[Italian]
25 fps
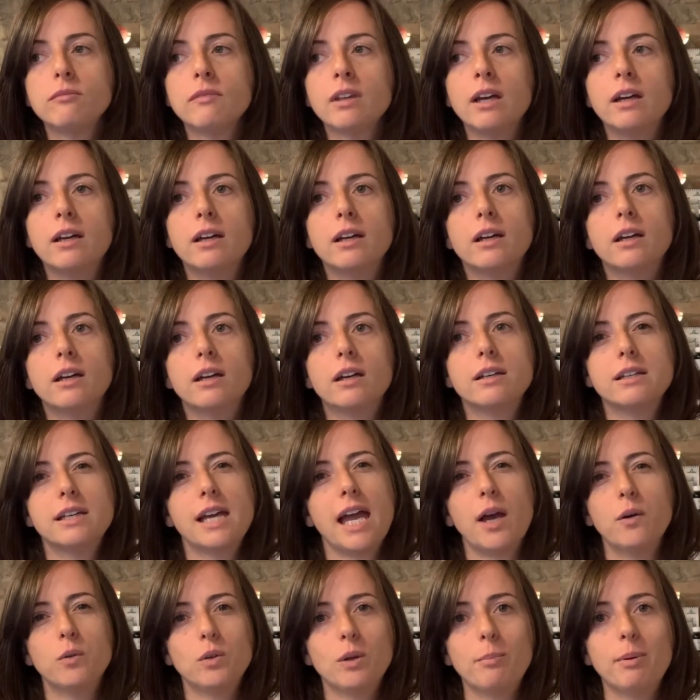Eh,
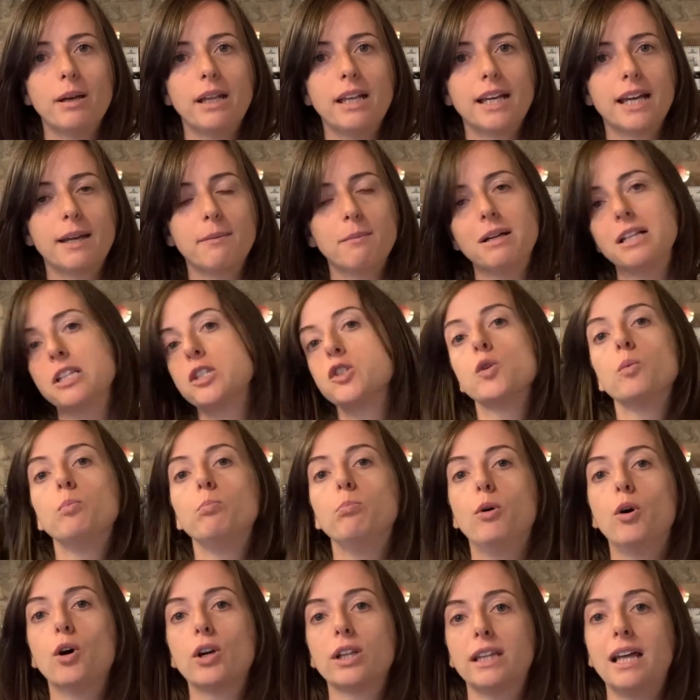è una pelle che mal
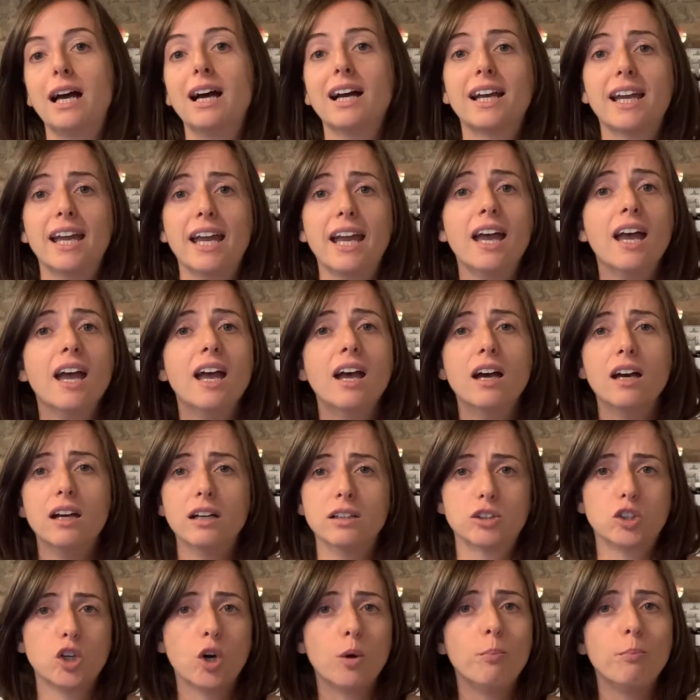sopporta anche
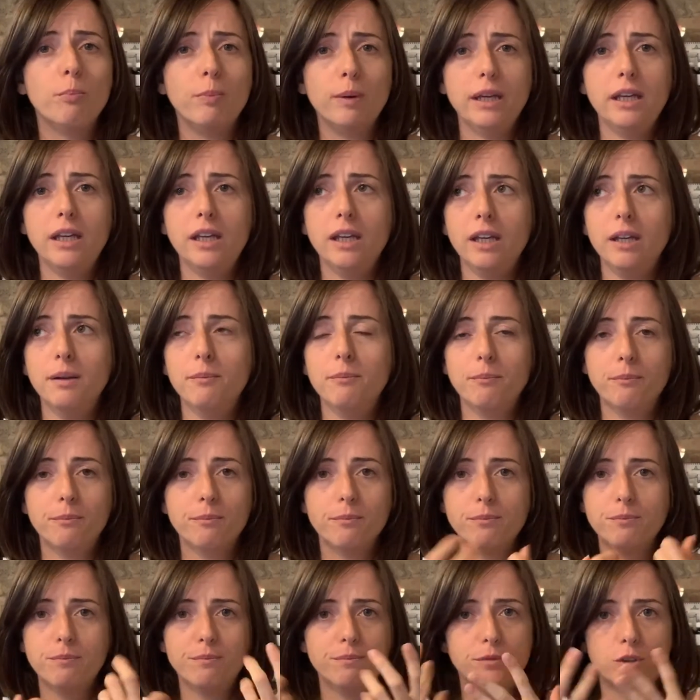troppi
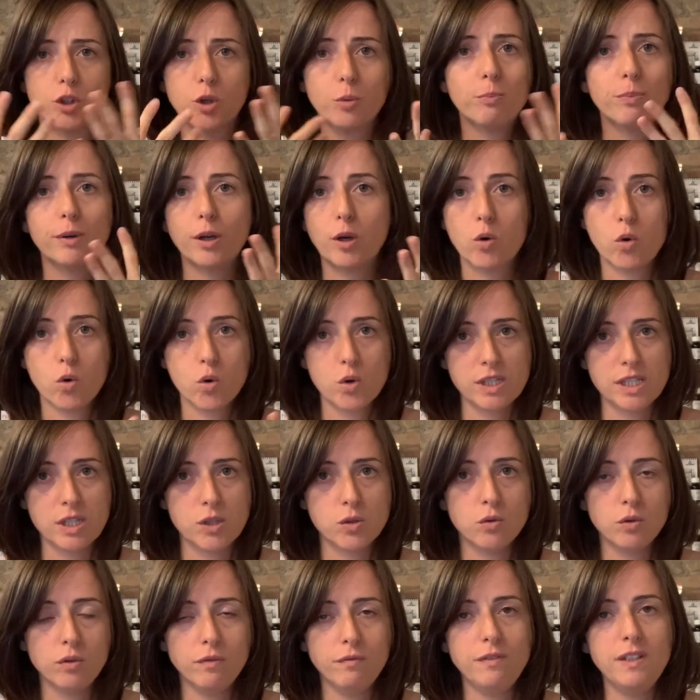troppe cose
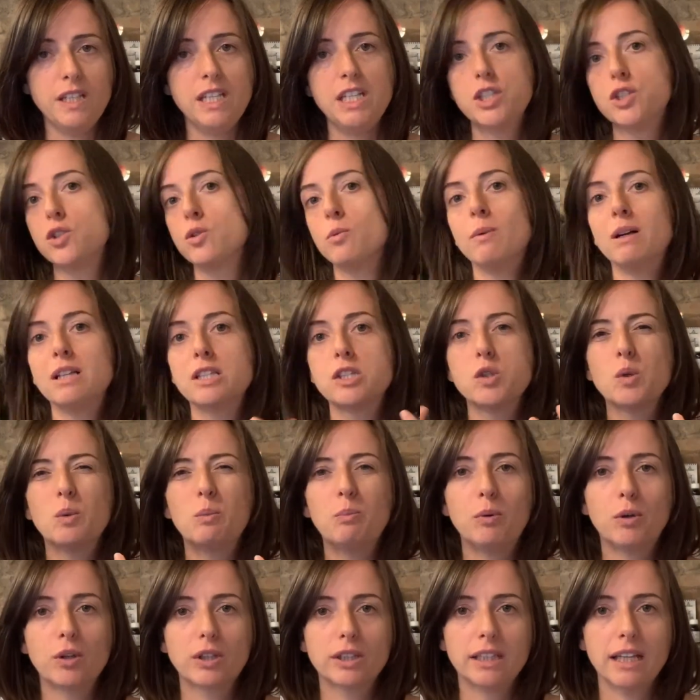sul viso, mal
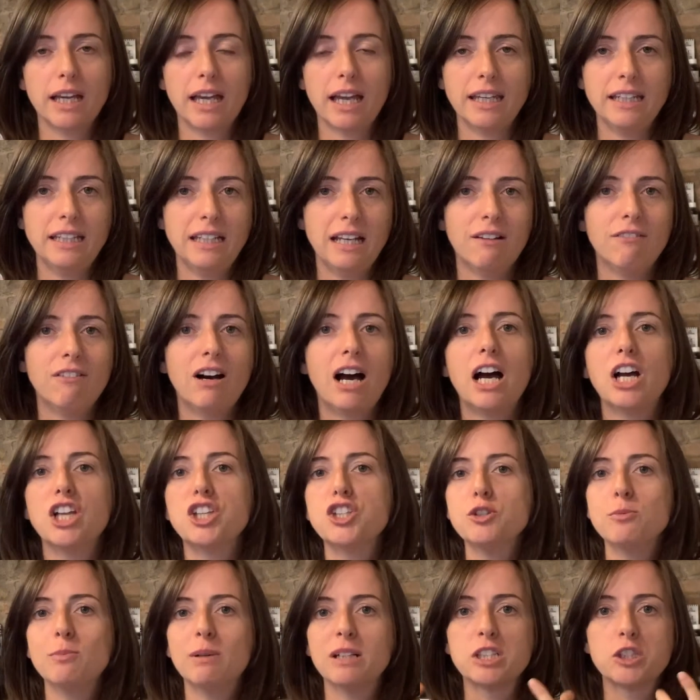sopporta i
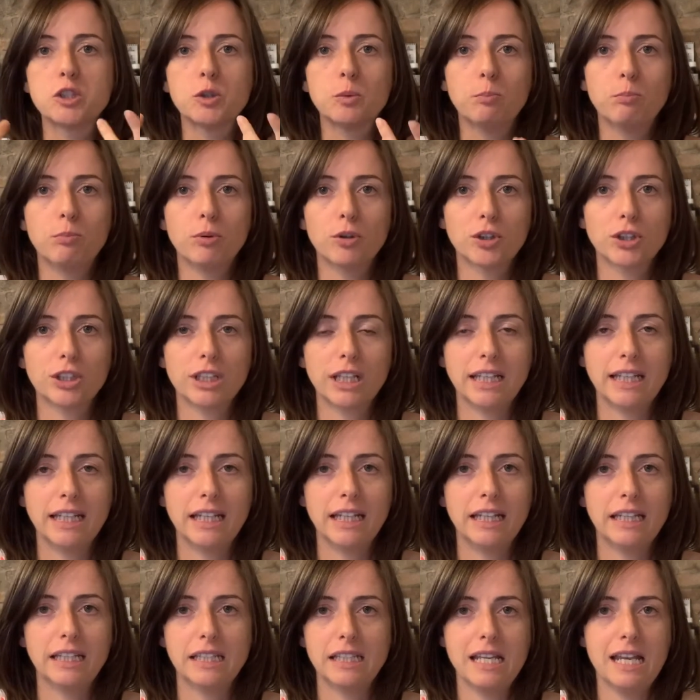lavaggi, mal sopporta
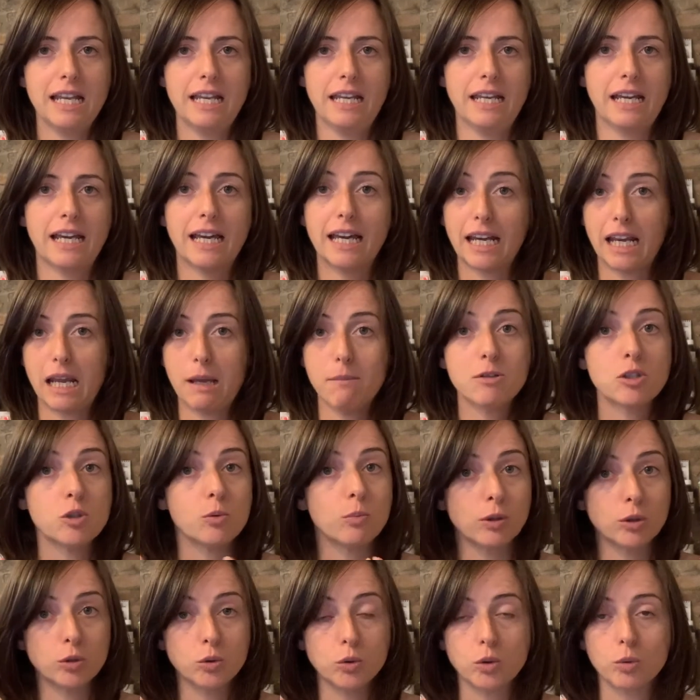le, le creme,
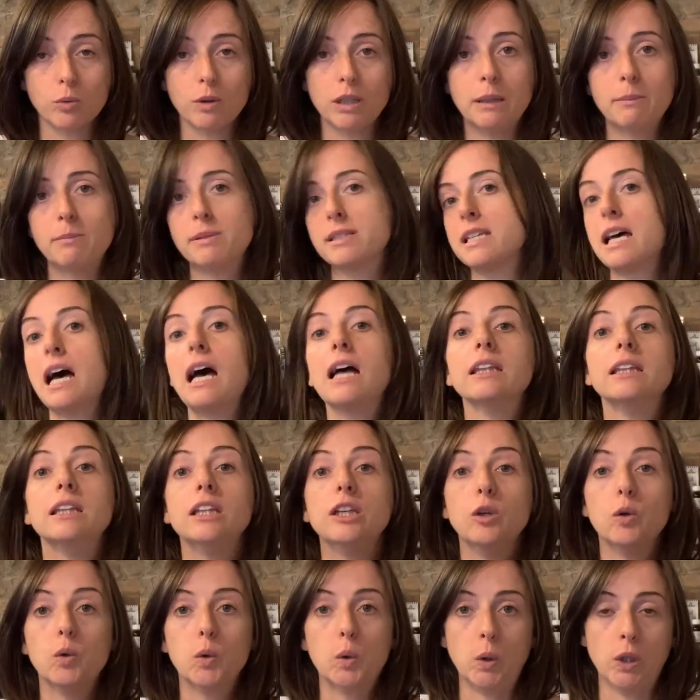soprattutto quelle
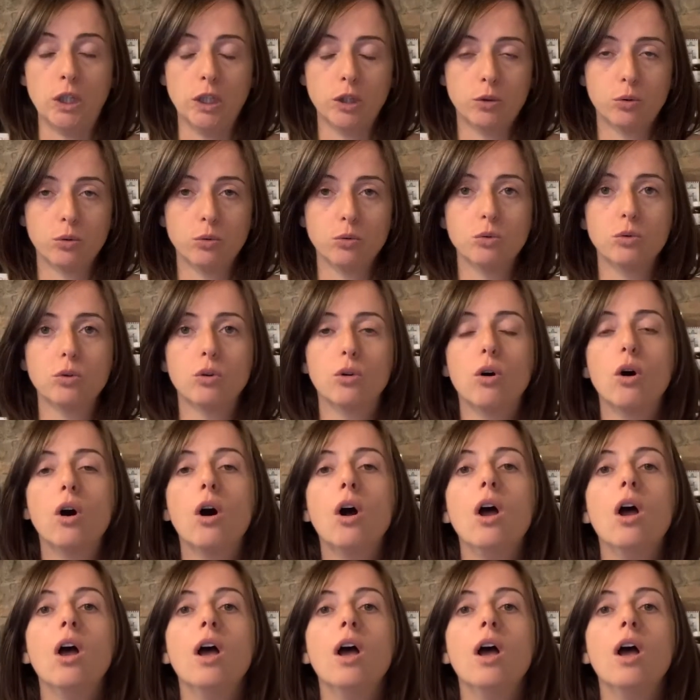pesanti o il trucco.